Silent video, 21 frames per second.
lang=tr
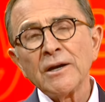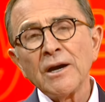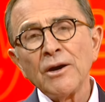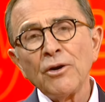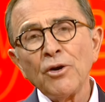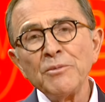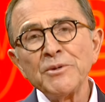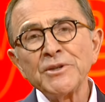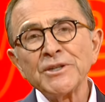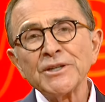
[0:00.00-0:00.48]

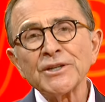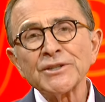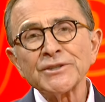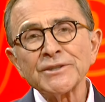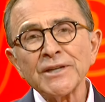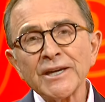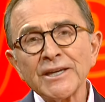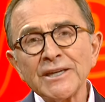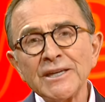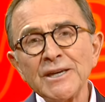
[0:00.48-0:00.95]
Homedi
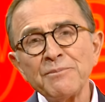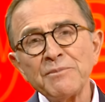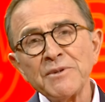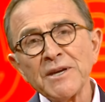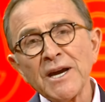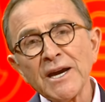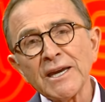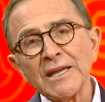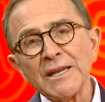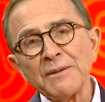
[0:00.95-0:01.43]
gırtlak giyip
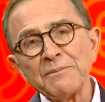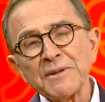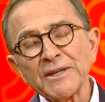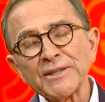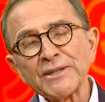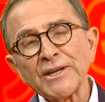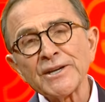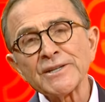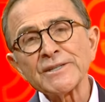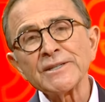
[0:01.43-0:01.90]
yan gelip
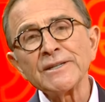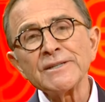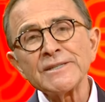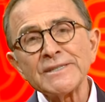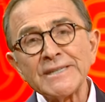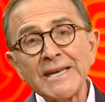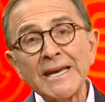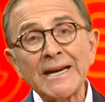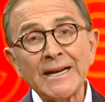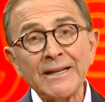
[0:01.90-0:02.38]

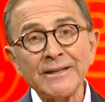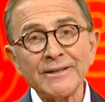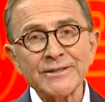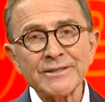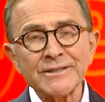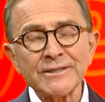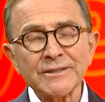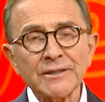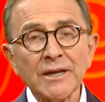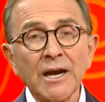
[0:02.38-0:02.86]
yatarsanız geri
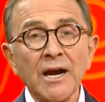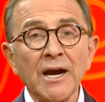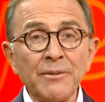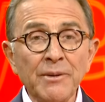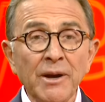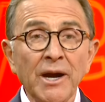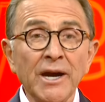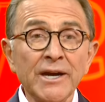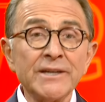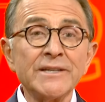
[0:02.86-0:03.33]
alırsınız.
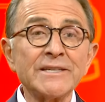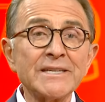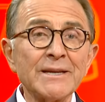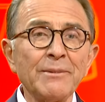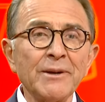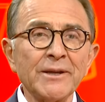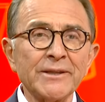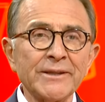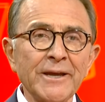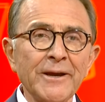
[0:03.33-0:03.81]
Ama aynı
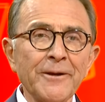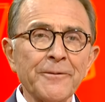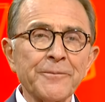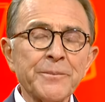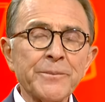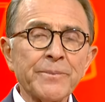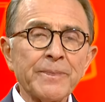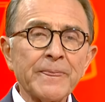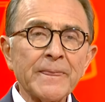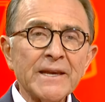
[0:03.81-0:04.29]
zamanda
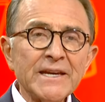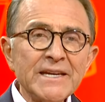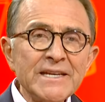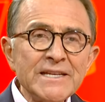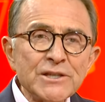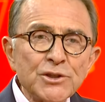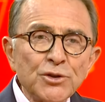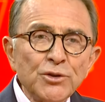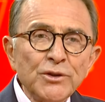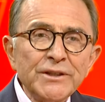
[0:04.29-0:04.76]

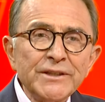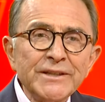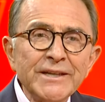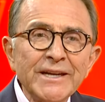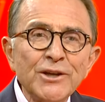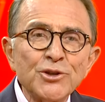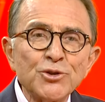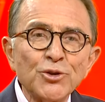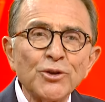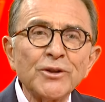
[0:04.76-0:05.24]
insülin
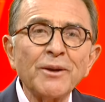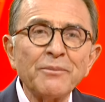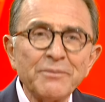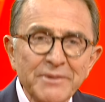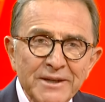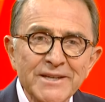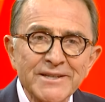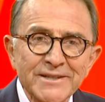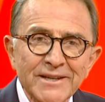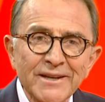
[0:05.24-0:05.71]
direnci olan
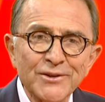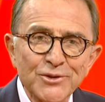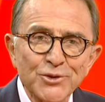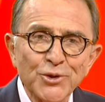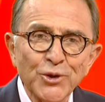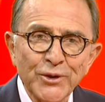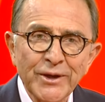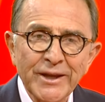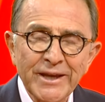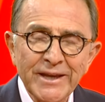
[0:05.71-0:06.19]
biriyseniz
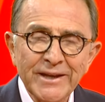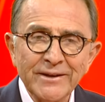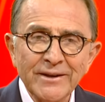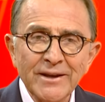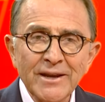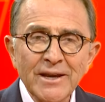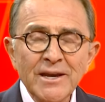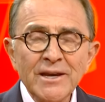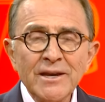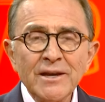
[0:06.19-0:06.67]
örneğin
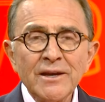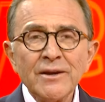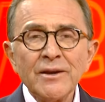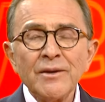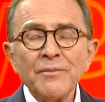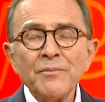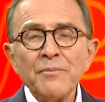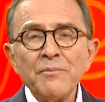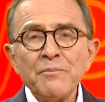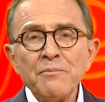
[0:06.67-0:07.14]

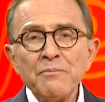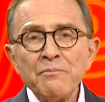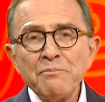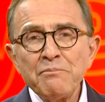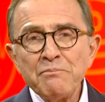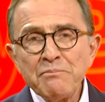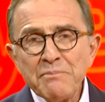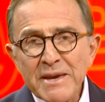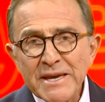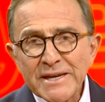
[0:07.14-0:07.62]

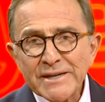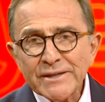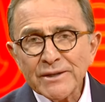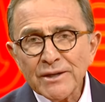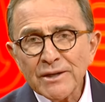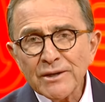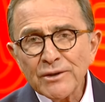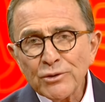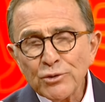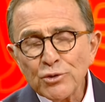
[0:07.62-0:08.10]
bir
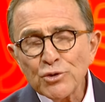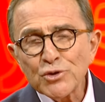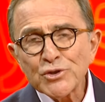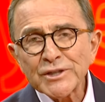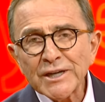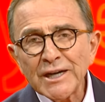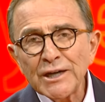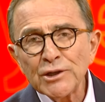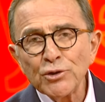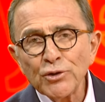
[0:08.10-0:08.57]
100
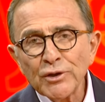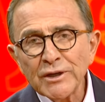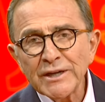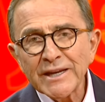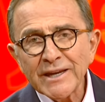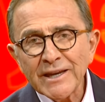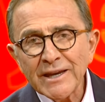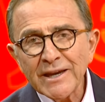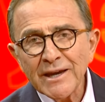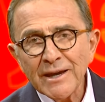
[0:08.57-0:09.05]

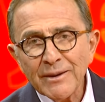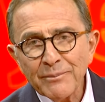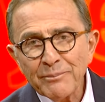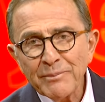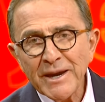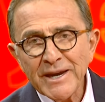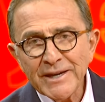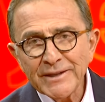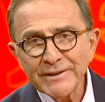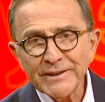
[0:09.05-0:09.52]
kalorilik
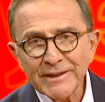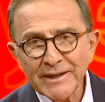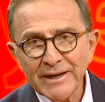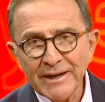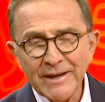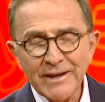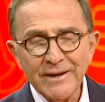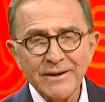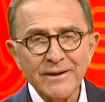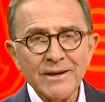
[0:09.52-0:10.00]
peynir
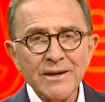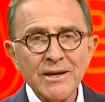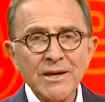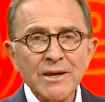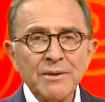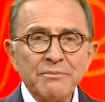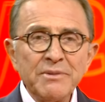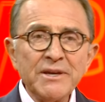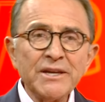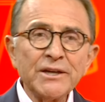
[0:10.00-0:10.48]
ile
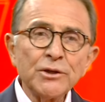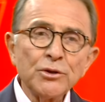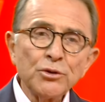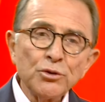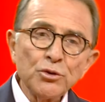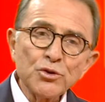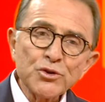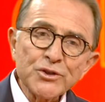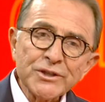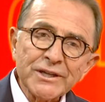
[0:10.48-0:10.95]
bir
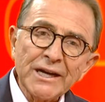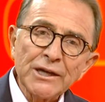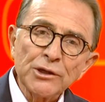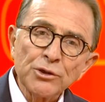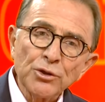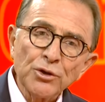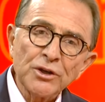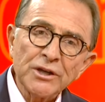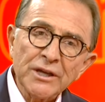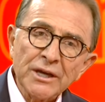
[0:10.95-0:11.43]
100
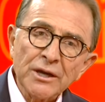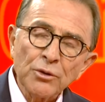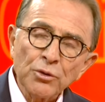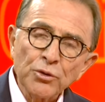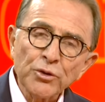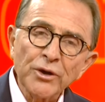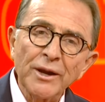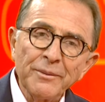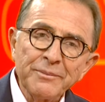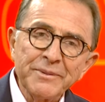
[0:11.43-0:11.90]
kalorilik
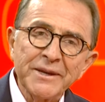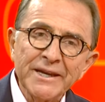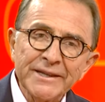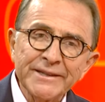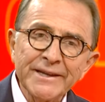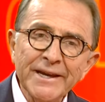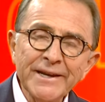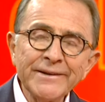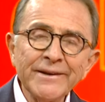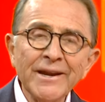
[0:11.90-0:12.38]

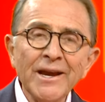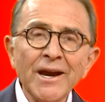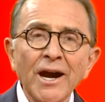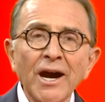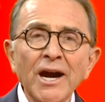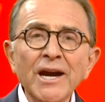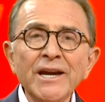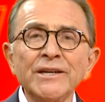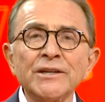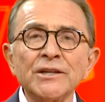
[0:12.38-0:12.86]
kurabiyeden
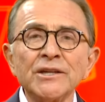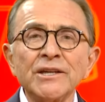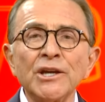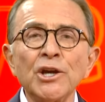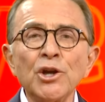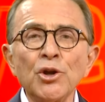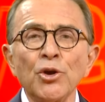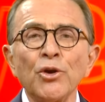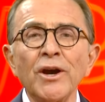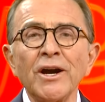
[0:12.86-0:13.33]
aynı
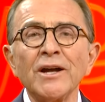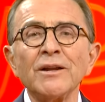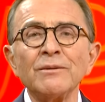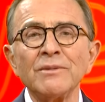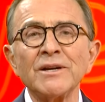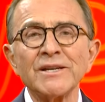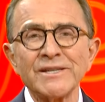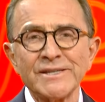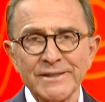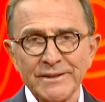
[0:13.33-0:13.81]
kiloyu
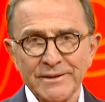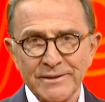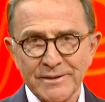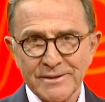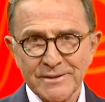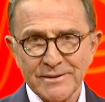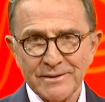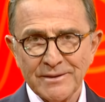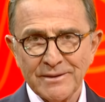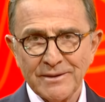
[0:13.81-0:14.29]
almazsınız.